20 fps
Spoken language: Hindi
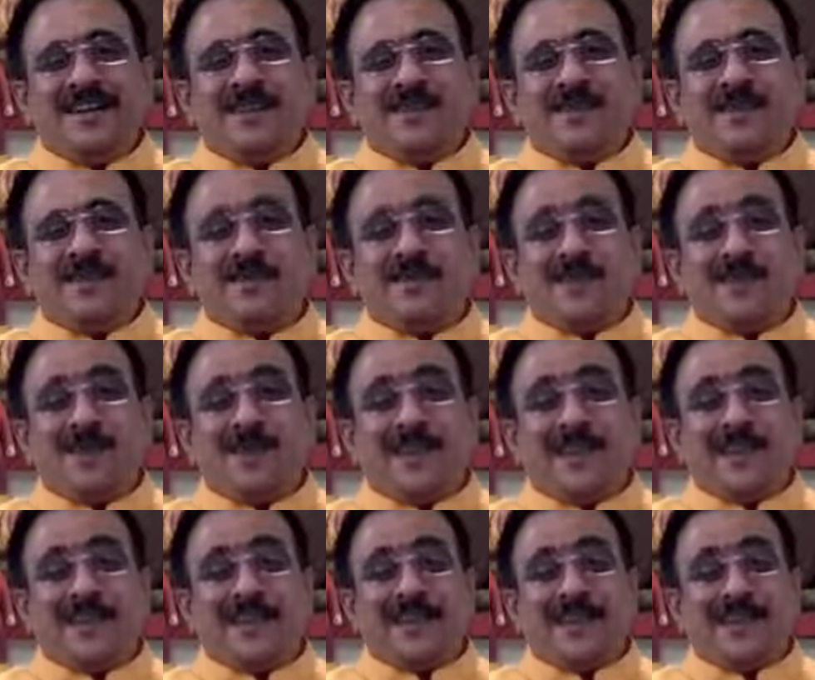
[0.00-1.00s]
तो उनको
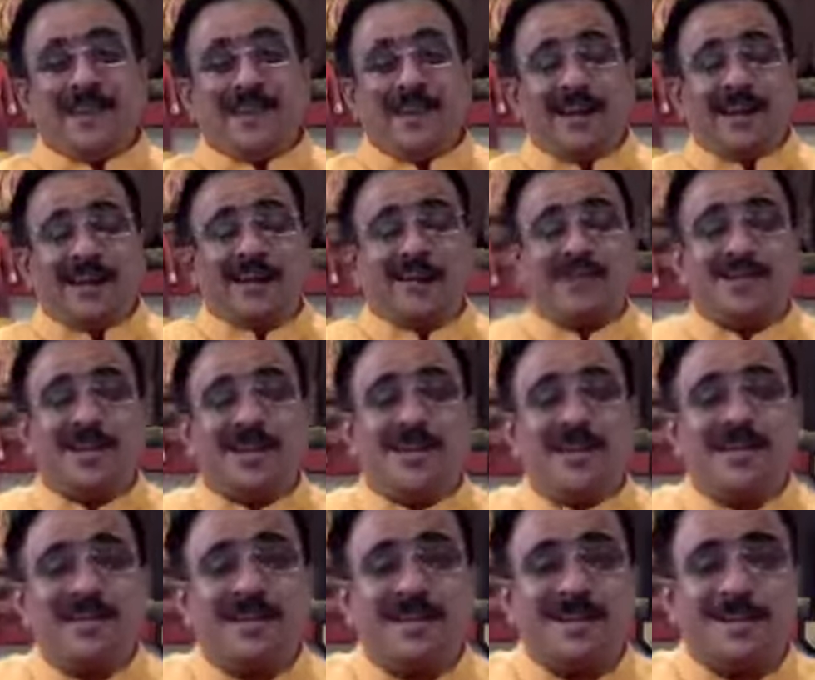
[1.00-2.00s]
करंट सा लगा
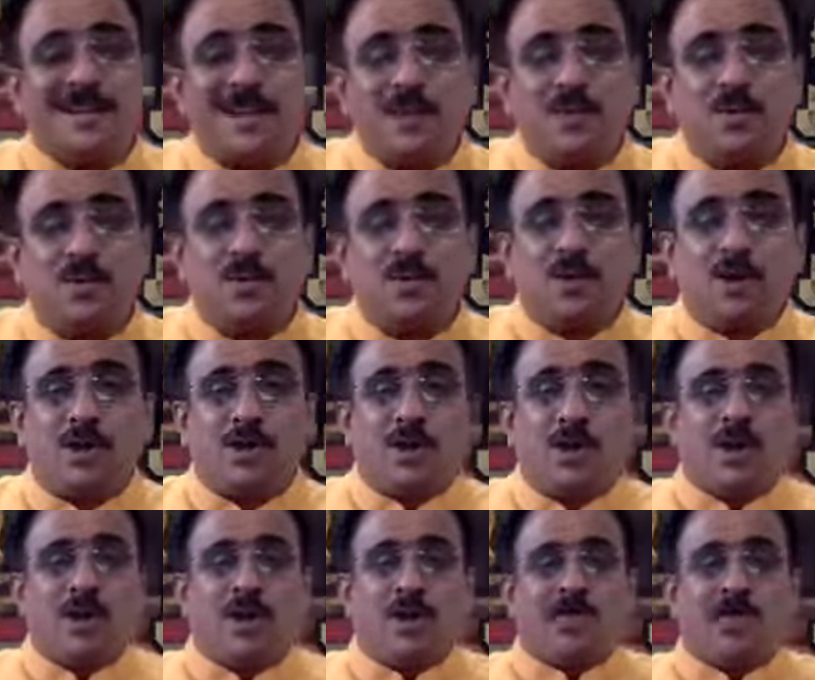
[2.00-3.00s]
जाकर के ठाकुर को कहते
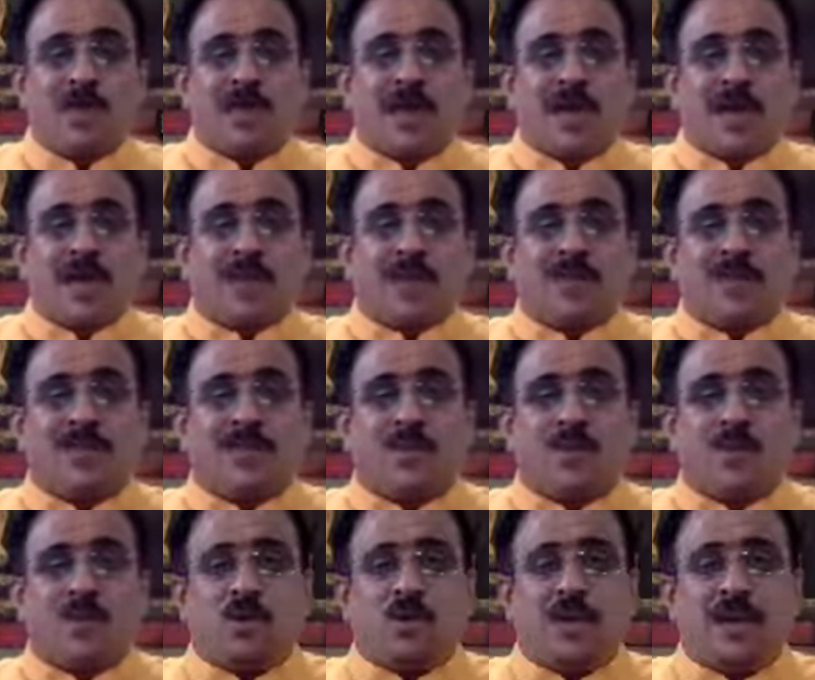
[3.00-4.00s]
अरे वो
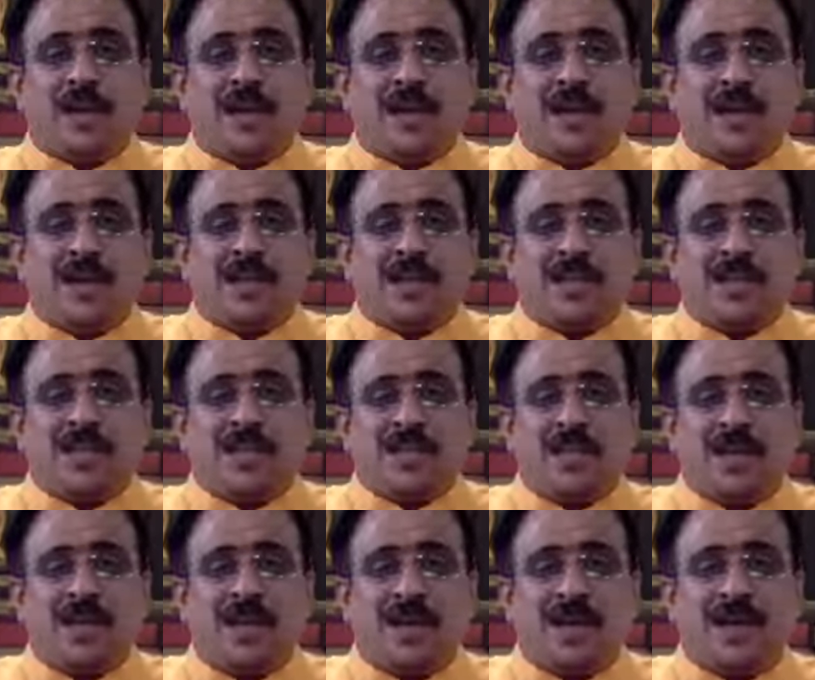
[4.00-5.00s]
काष्ठवत हो गया लकड़ी
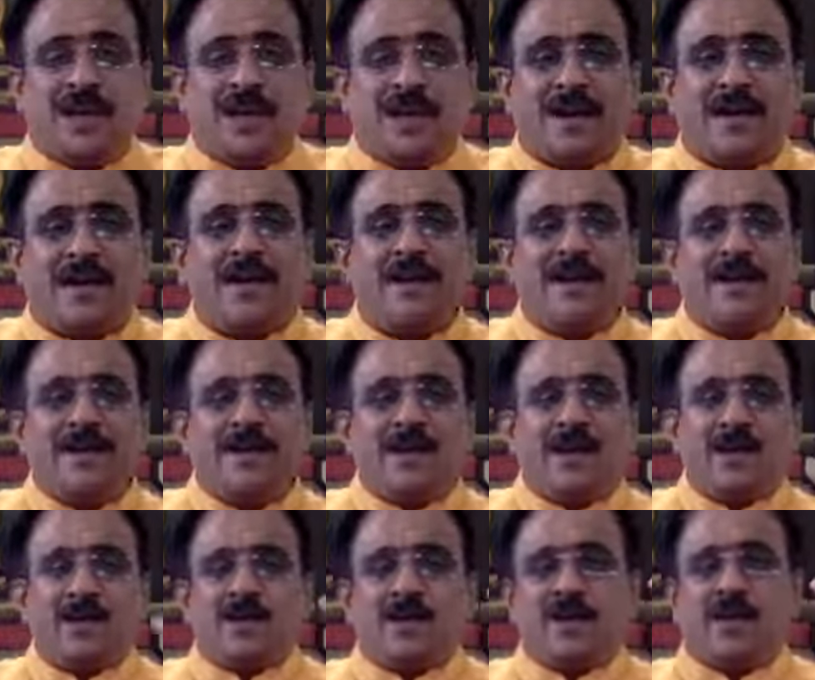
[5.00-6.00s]
जैसा हो गया
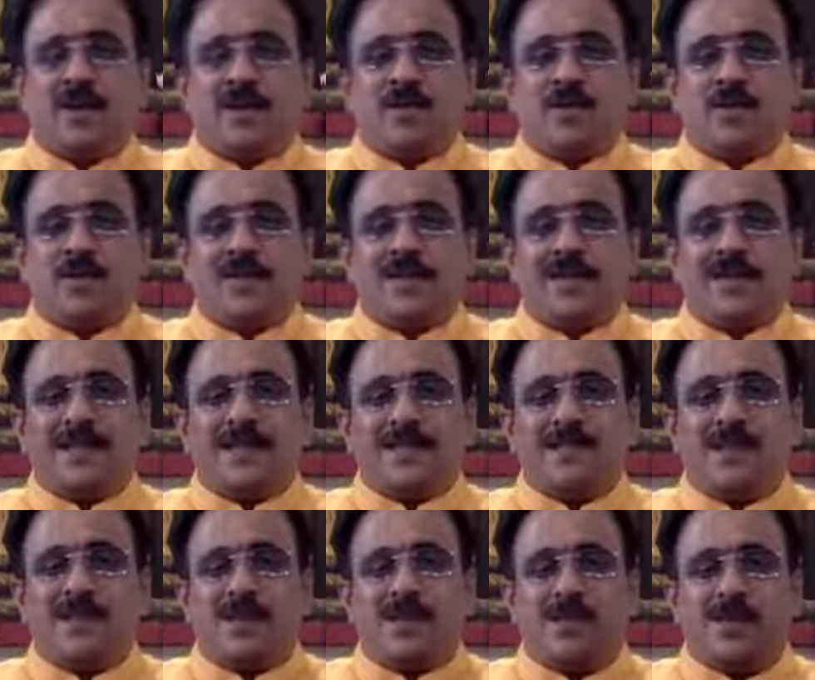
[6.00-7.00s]
ठाकुर ने कहा कोई बात
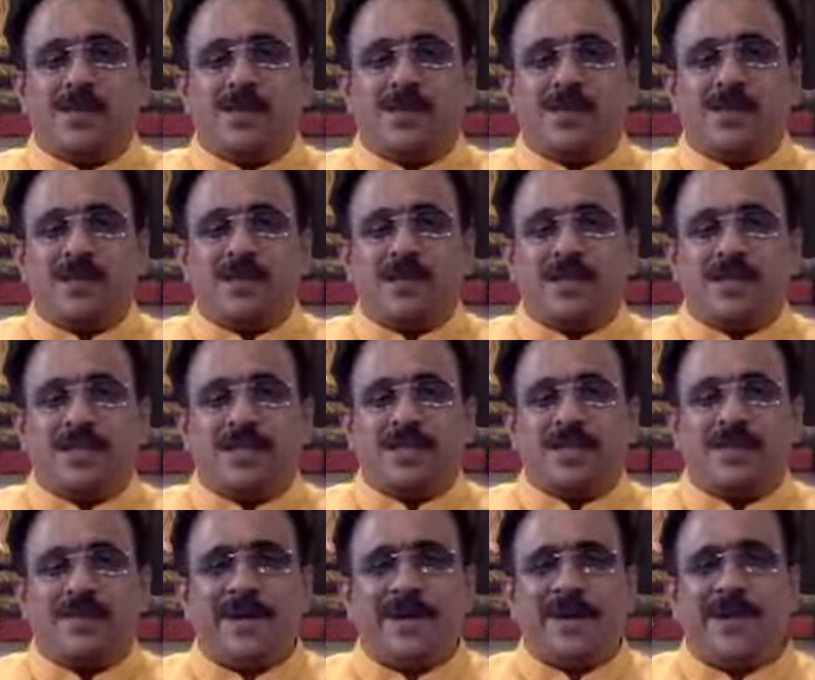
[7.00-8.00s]
नहीं उसकी बहुत दिनों की
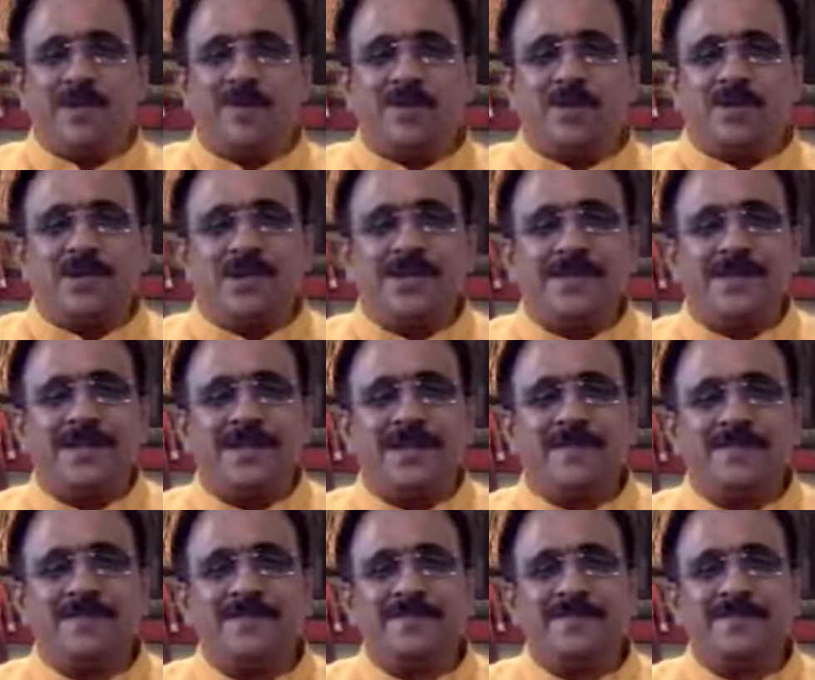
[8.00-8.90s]
इच्छा माने पूरी की है